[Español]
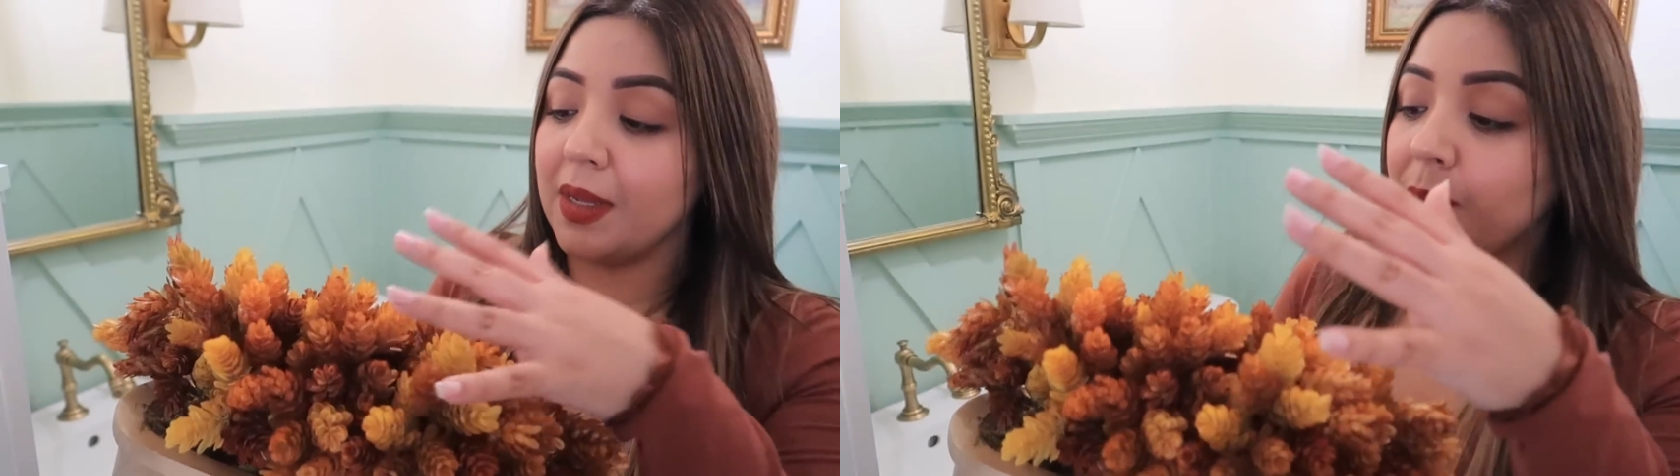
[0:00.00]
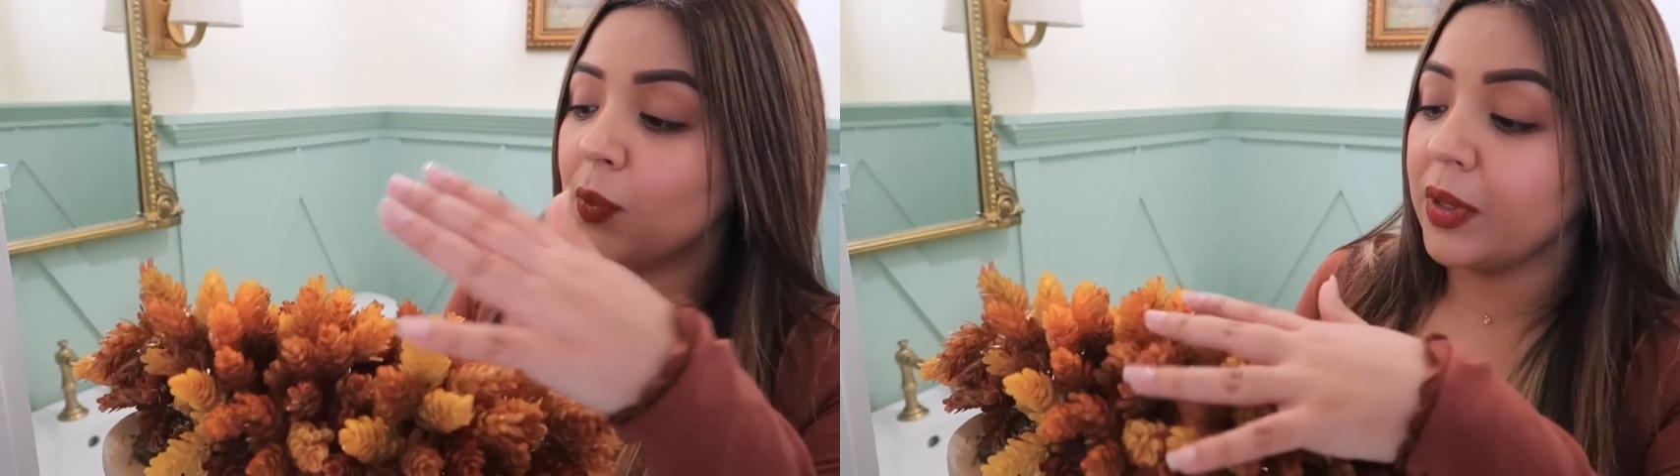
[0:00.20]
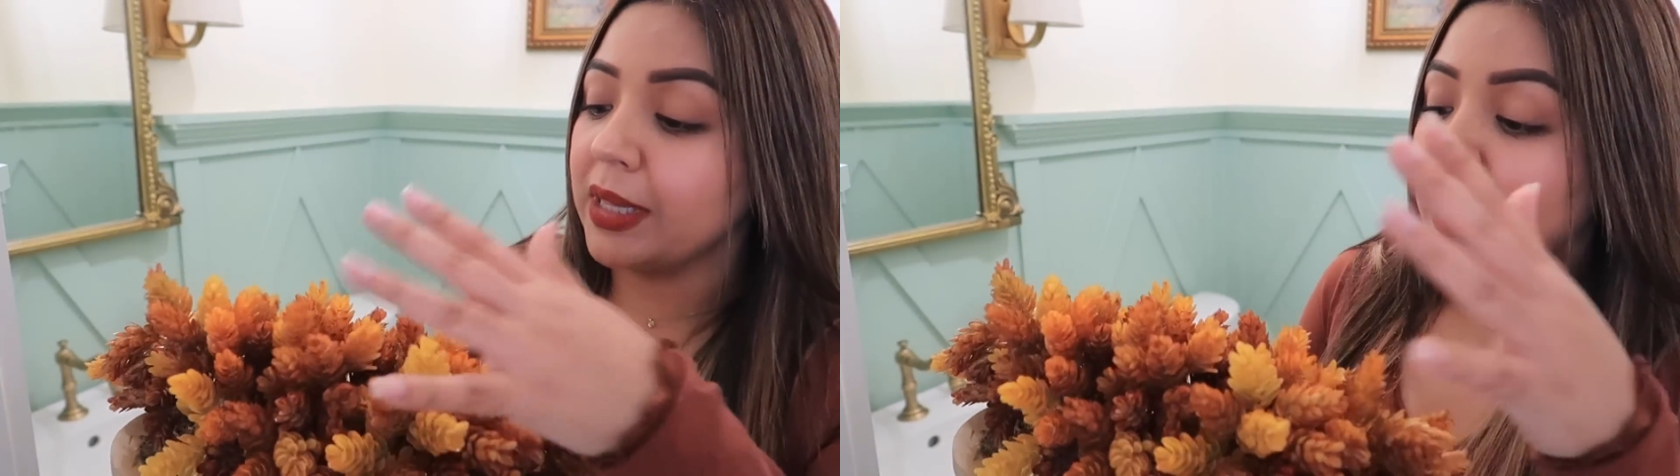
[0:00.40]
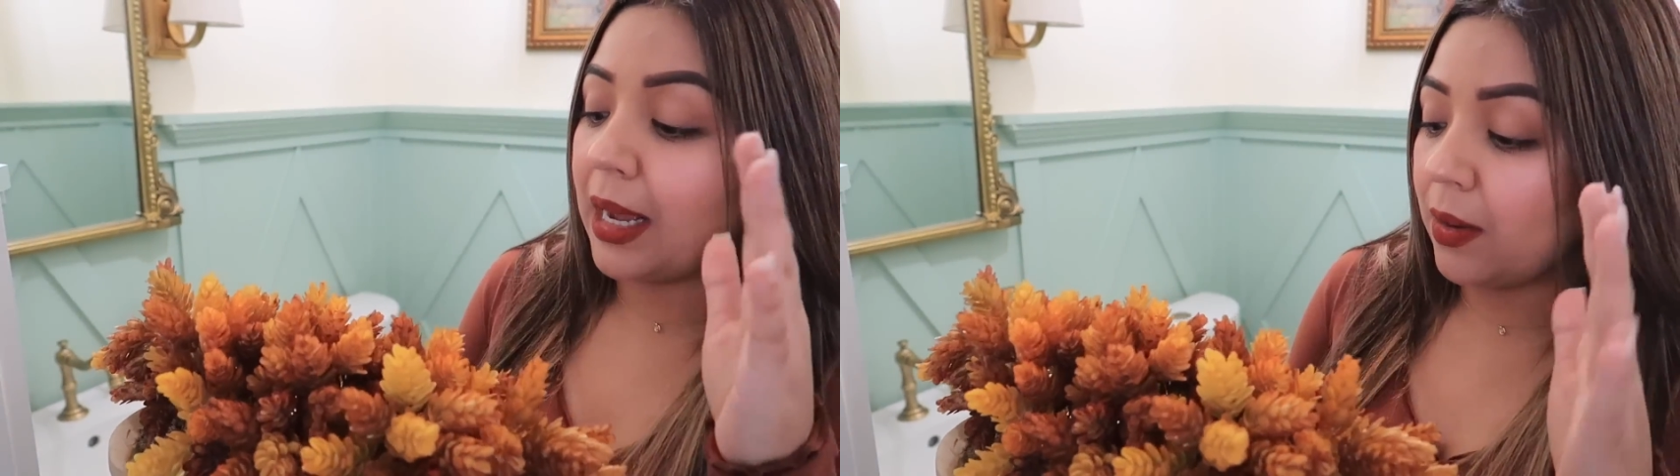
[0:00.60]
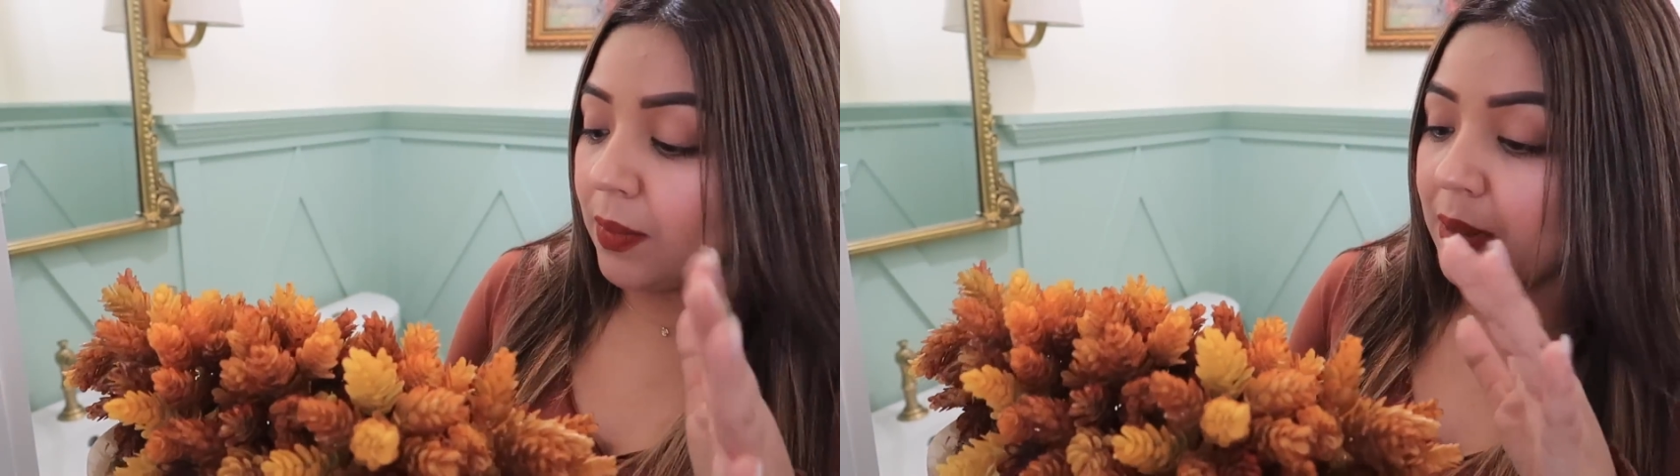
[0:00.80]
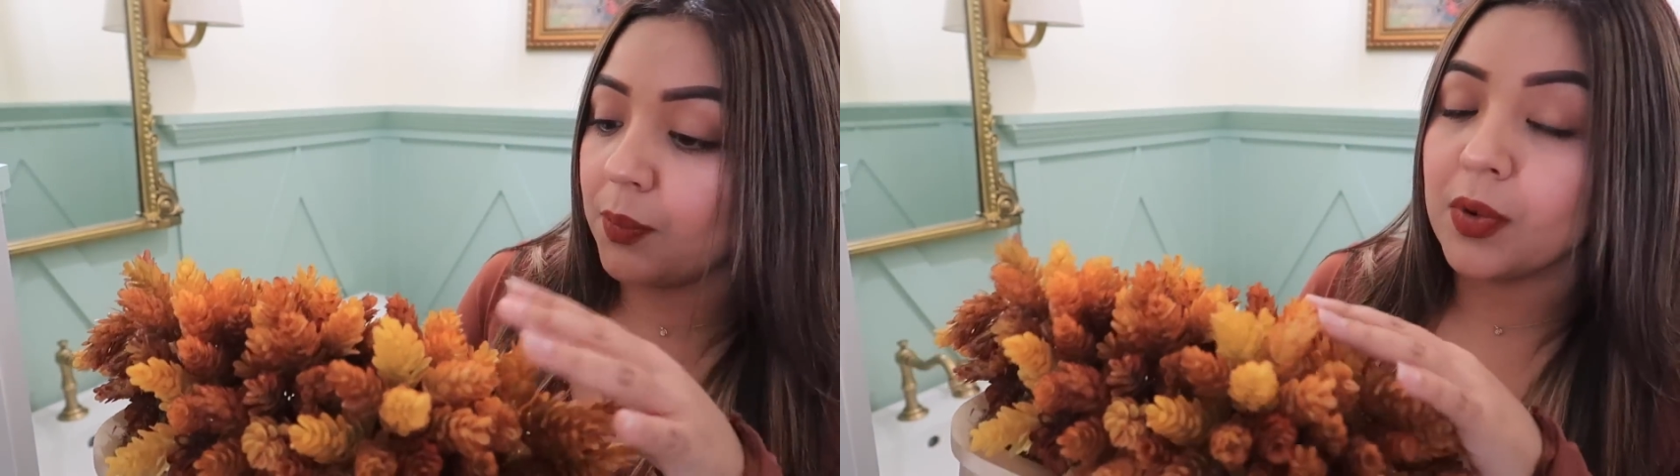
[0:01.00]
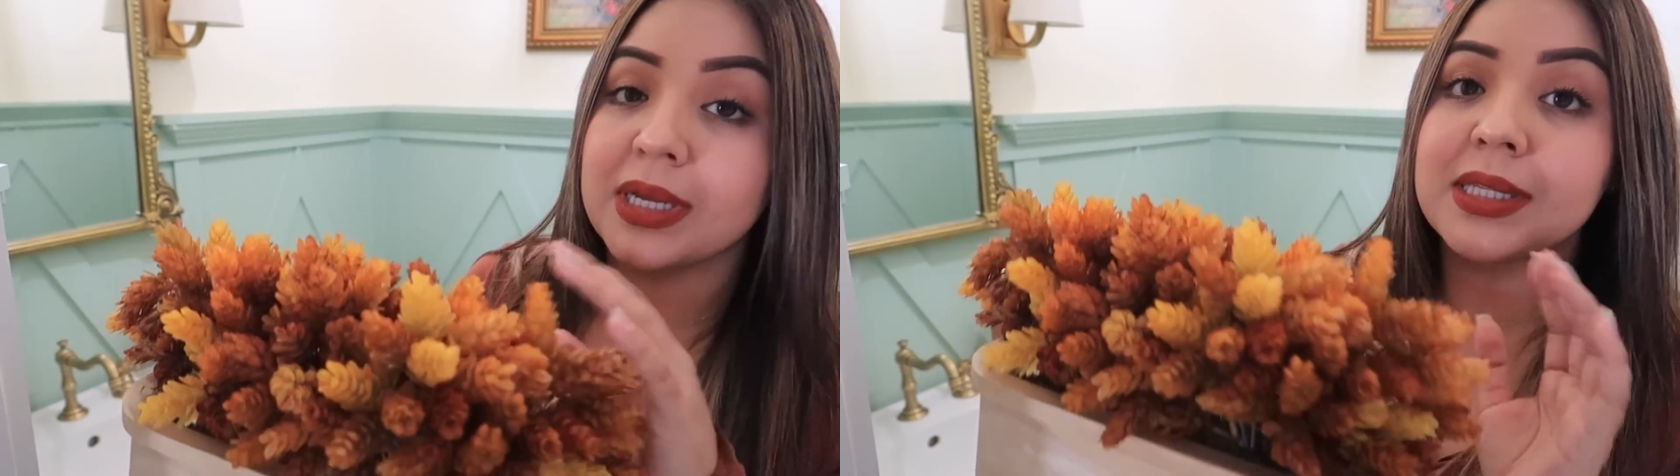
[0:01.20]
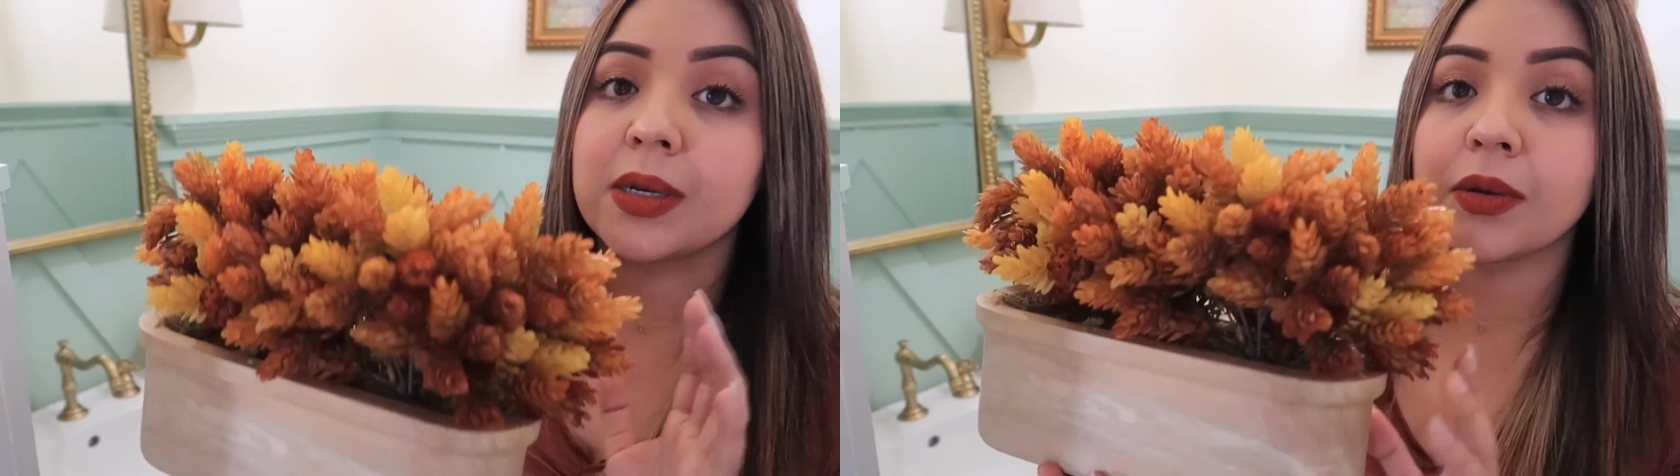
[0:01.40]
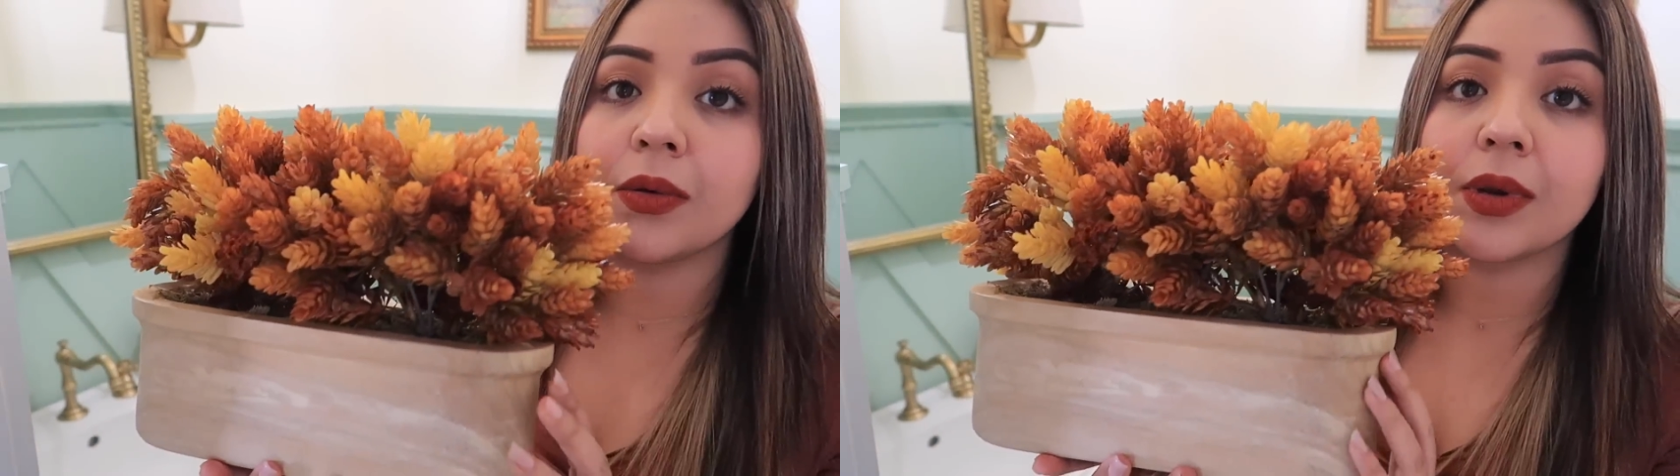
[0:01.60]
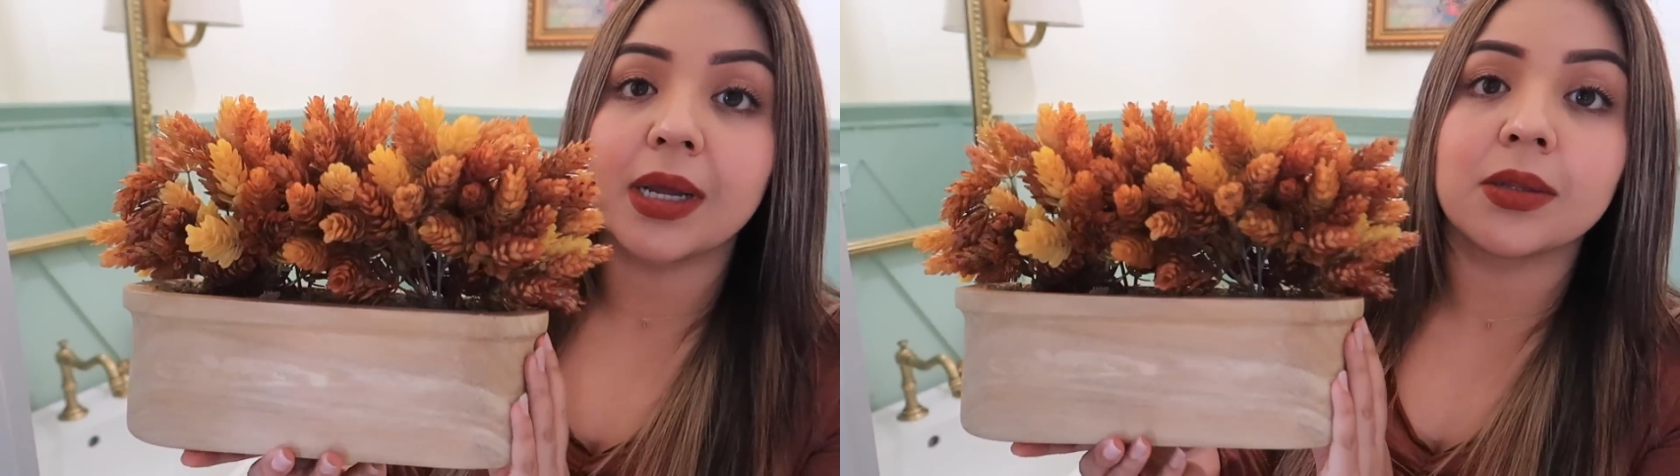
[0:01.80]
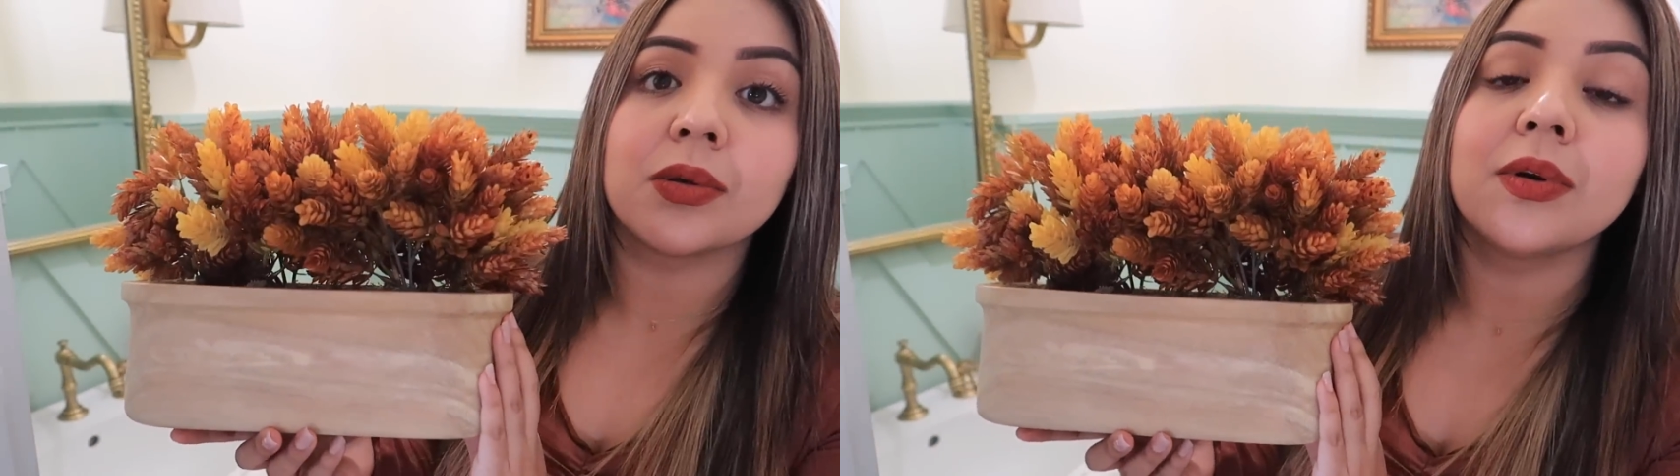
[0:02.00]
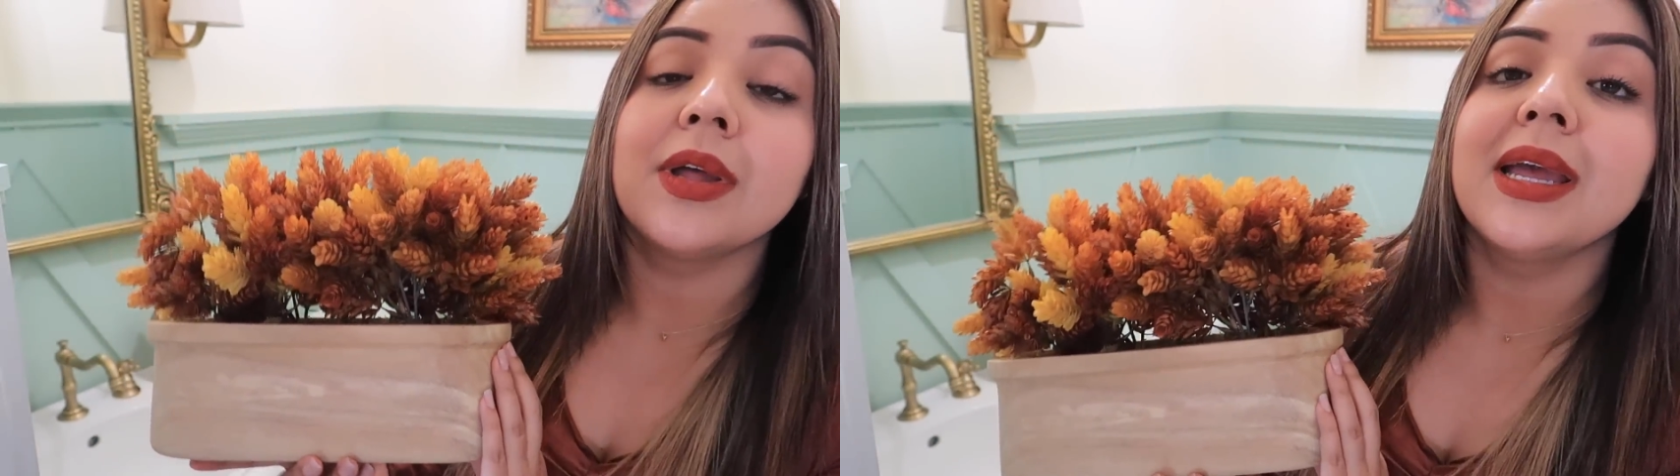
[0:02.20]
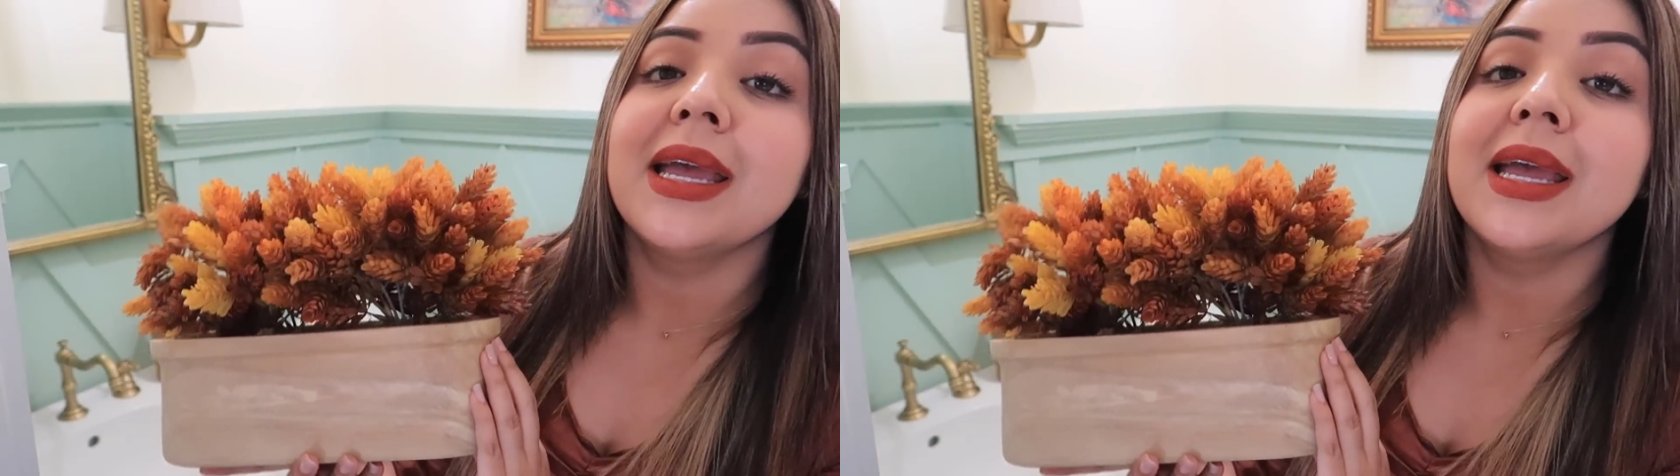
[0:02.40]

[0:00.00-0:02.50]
de agua voy a estar colocando